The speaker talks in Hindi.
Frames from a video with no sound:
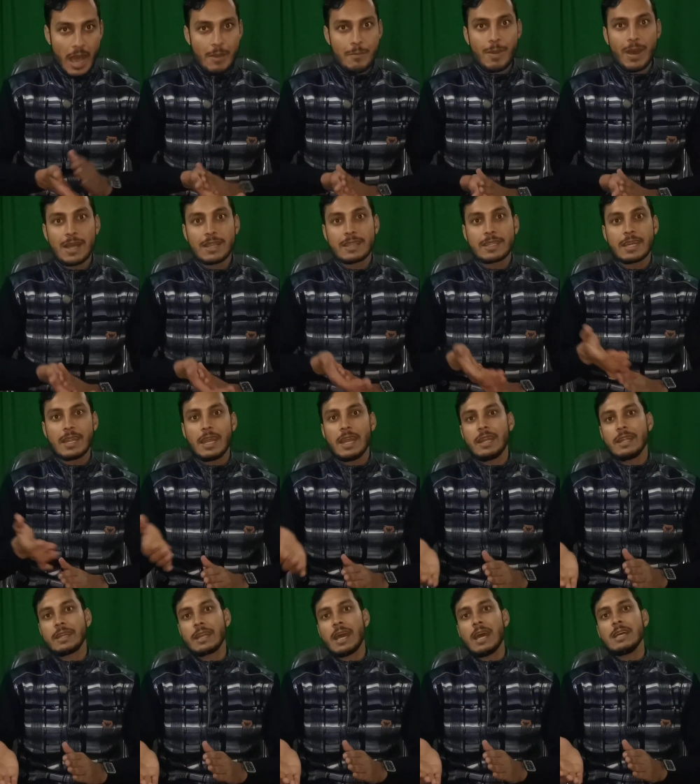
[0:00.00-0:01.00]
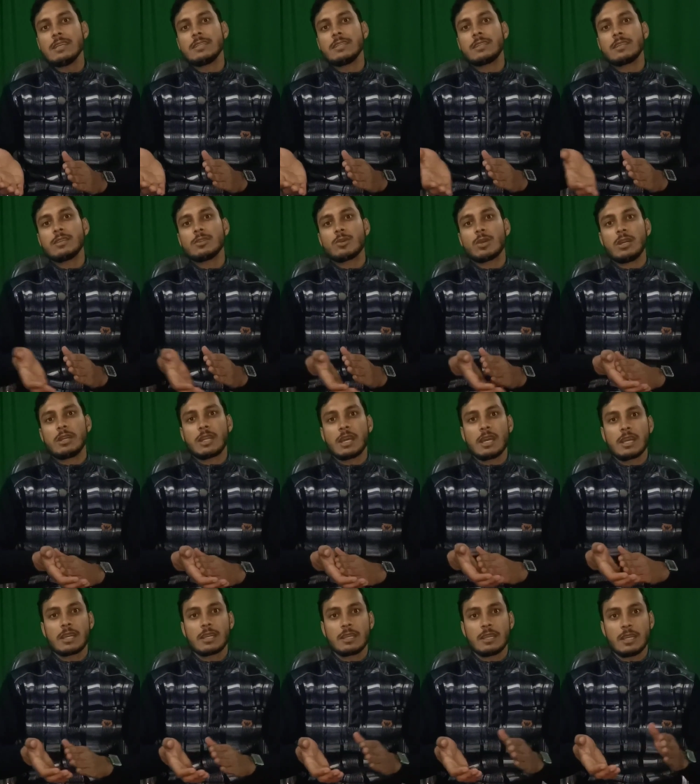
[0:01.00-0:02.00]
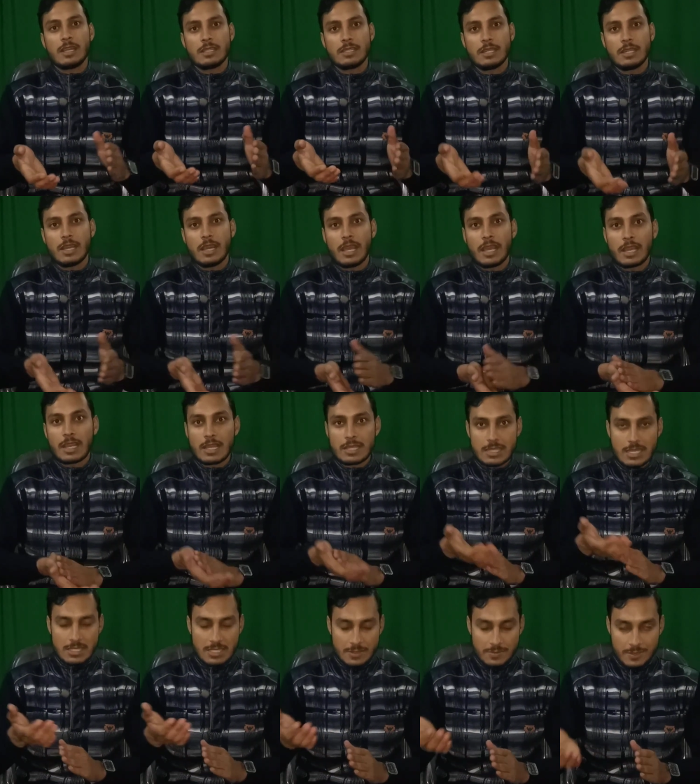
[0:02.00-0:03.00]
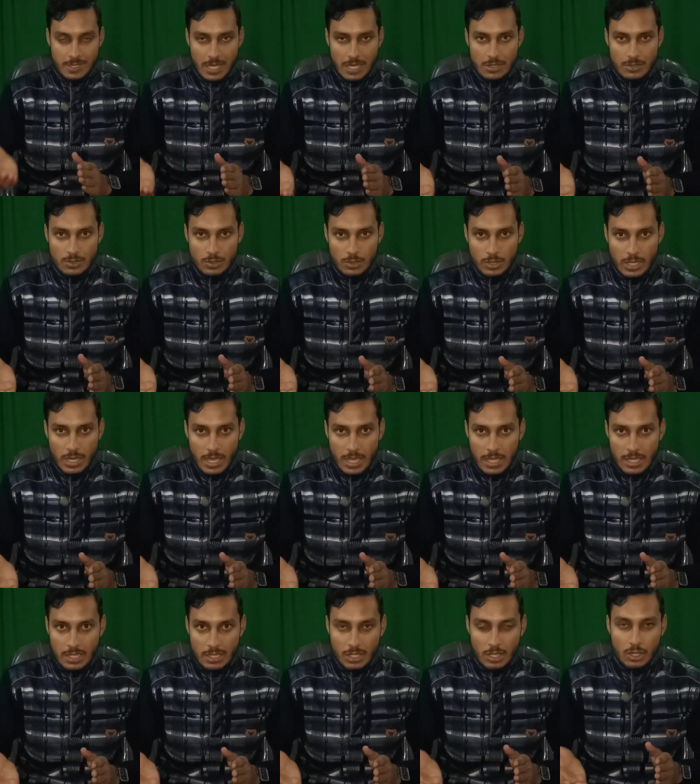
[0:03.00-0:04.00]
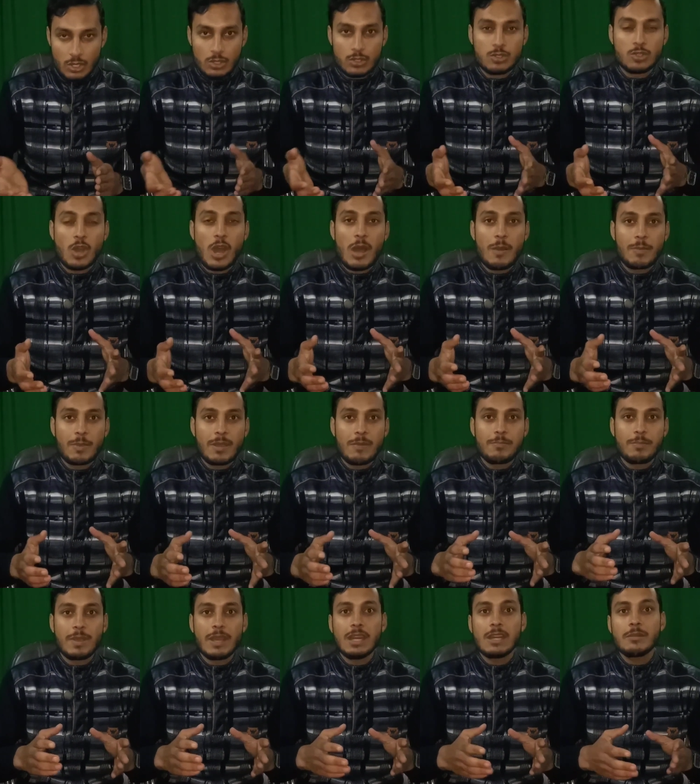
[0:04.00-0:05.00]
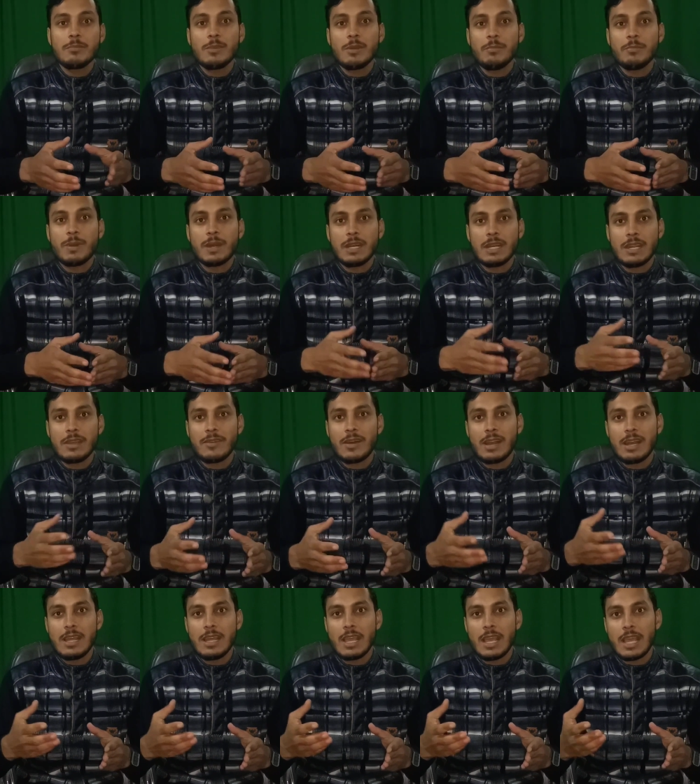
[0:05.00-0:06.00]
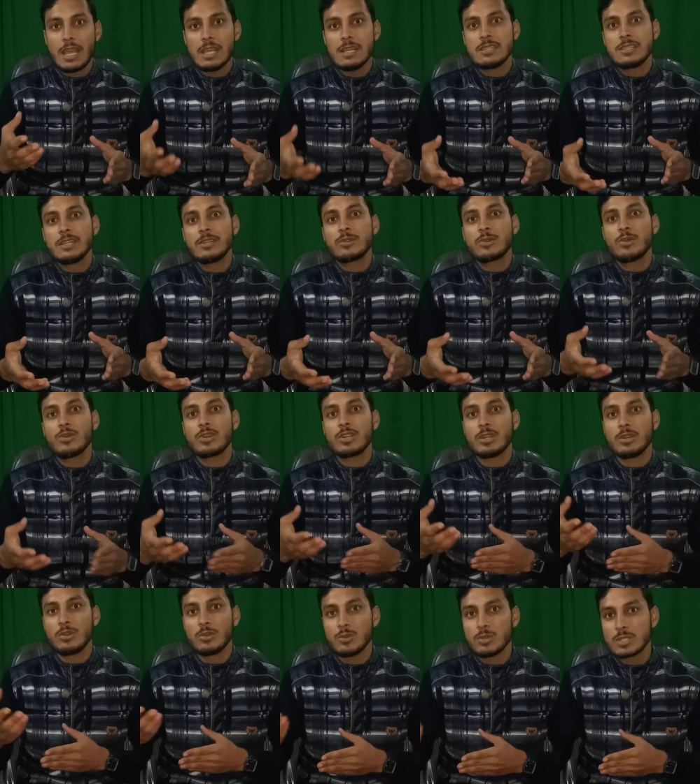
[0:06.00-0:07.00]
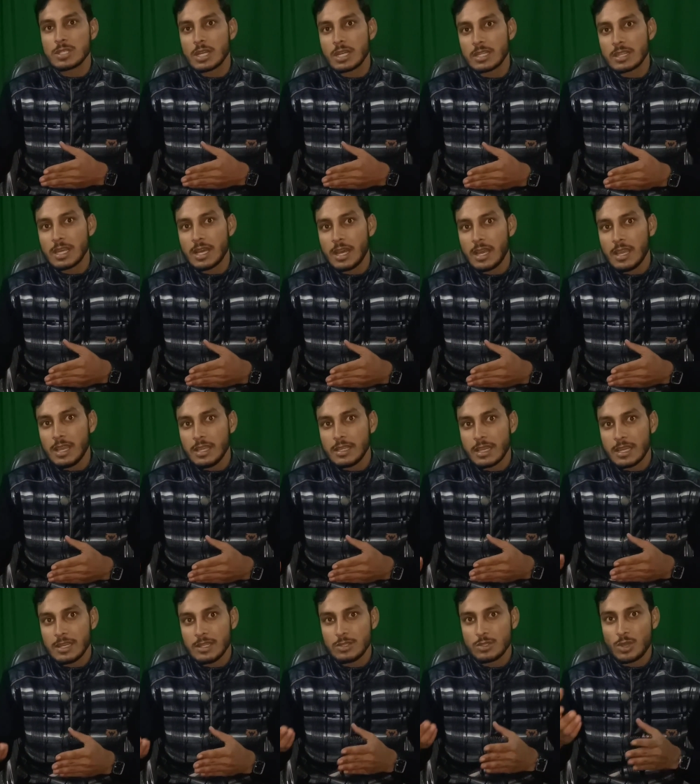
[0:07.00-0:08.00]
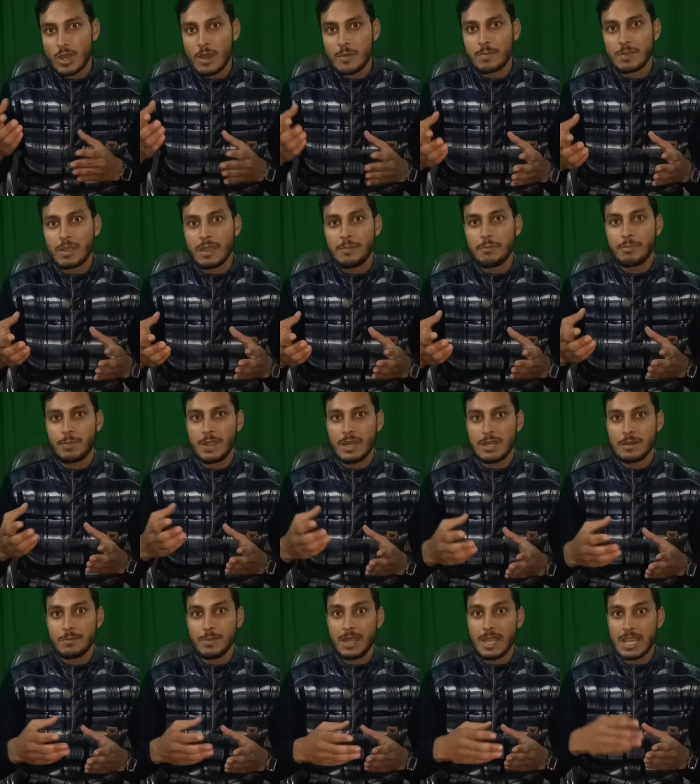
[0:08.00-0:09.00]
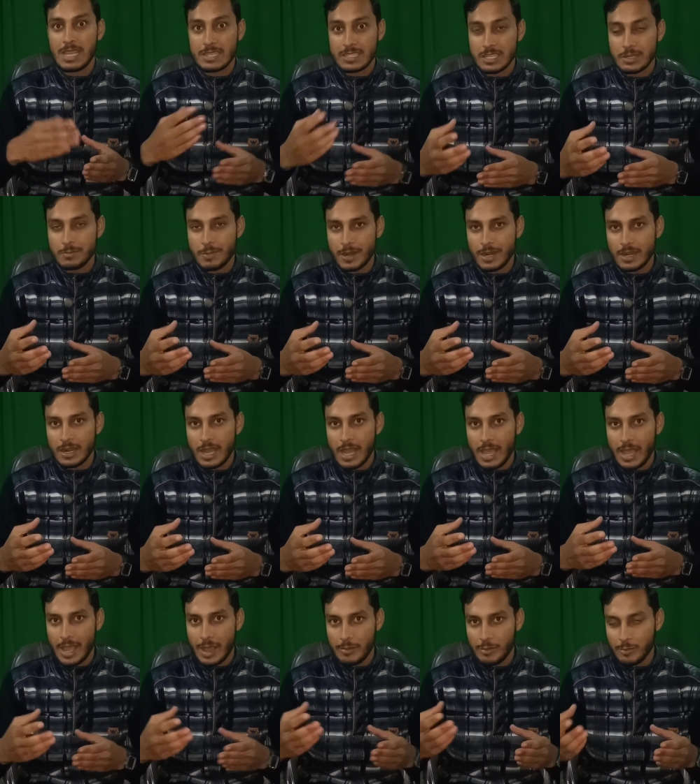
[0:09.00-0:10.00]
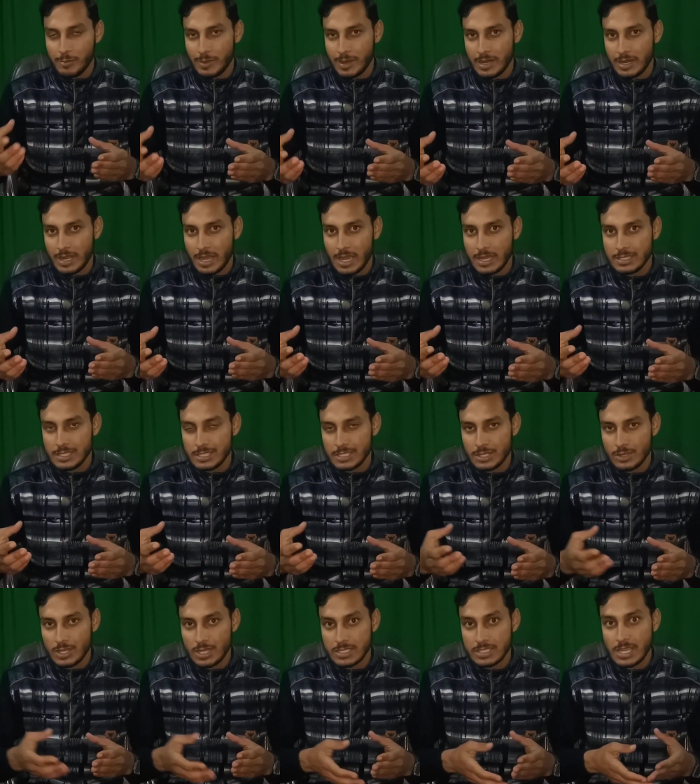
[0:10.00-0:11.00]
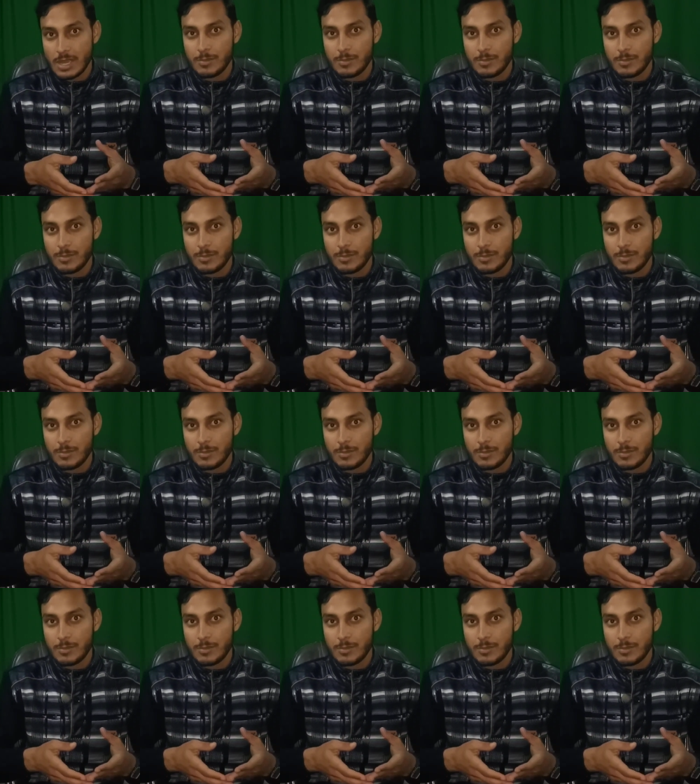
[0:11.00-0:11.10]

हम बात करें एंटा एसिड की तो एंटा एसिड एक ऐसा सब्सटेंस होता है जो आपके पेट में बनने वाले एसिड को रिड्यूस करता है यानी जो आपके पेट में एसिड बन रहा है अम्ल बन रहा है जिसकी वजह